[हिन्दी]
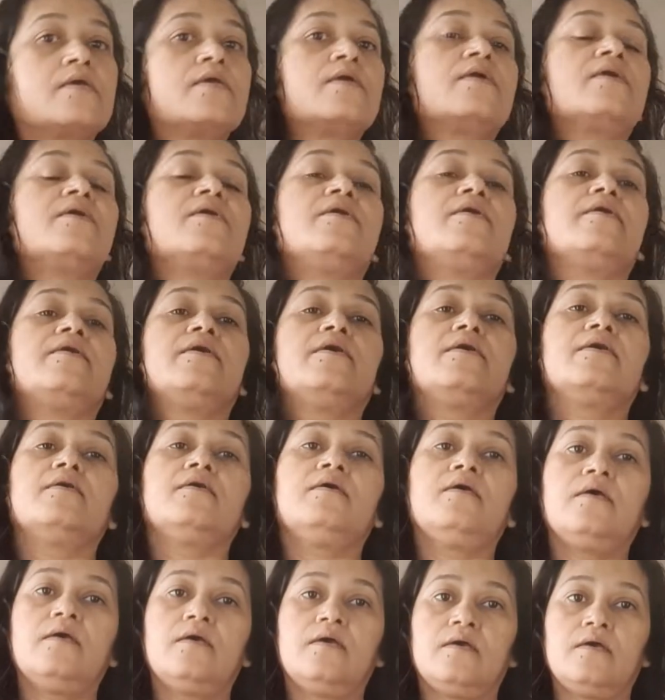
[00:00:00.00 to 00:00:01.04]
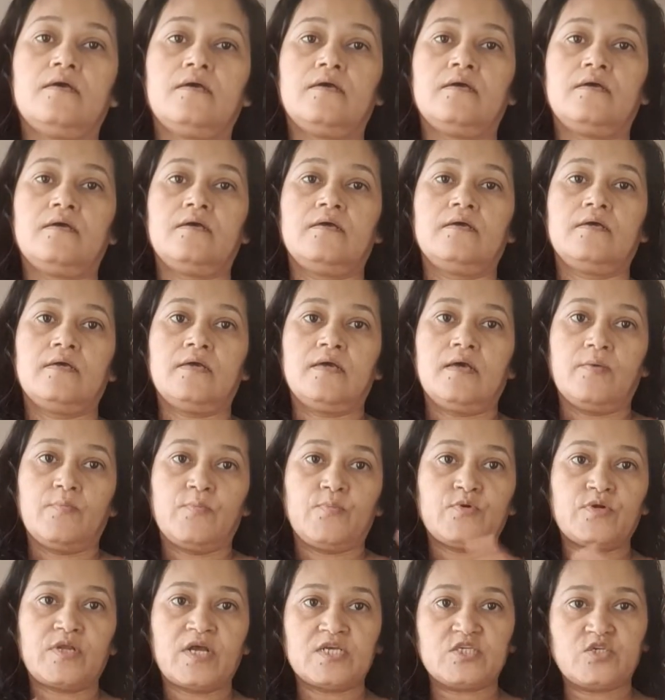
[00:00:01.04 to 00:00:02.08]
कि
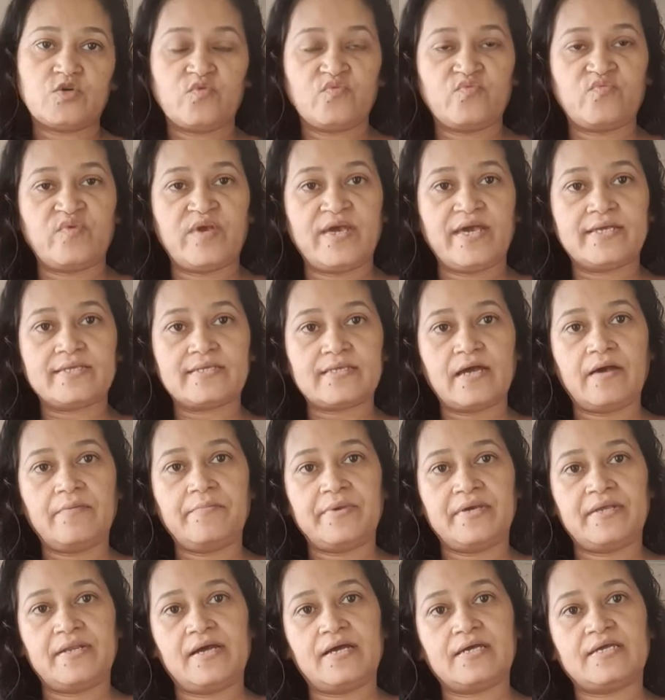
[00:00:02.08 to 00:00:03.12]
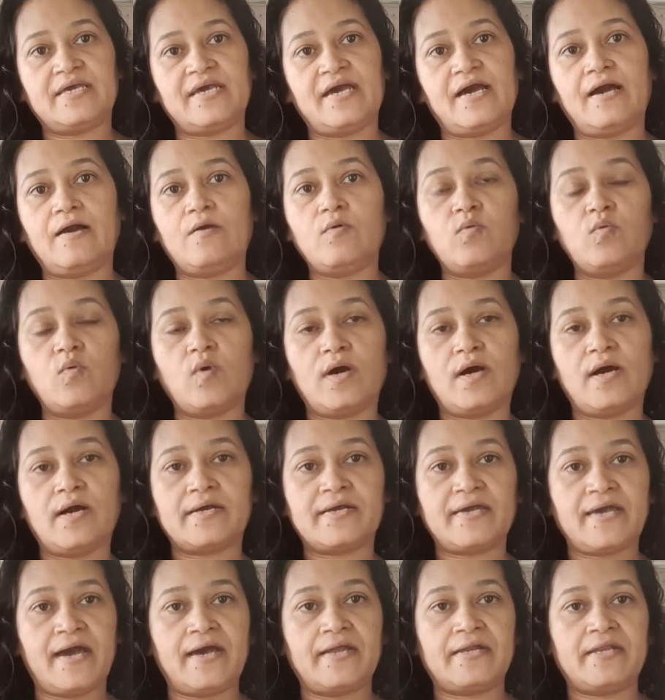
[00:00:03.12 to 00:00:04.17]
पूरा जो वीक था मेरा क्या हुआ
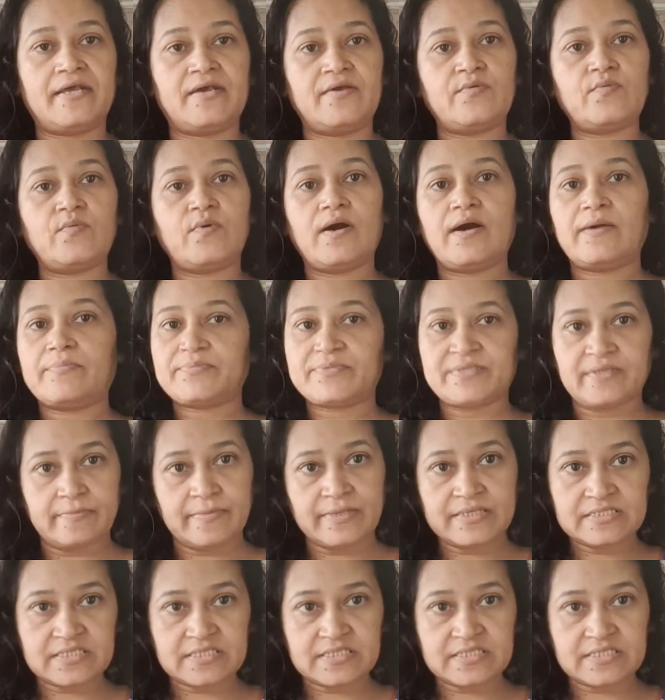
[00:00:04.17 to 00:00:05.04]
क्या नहीं हुआ आप समझ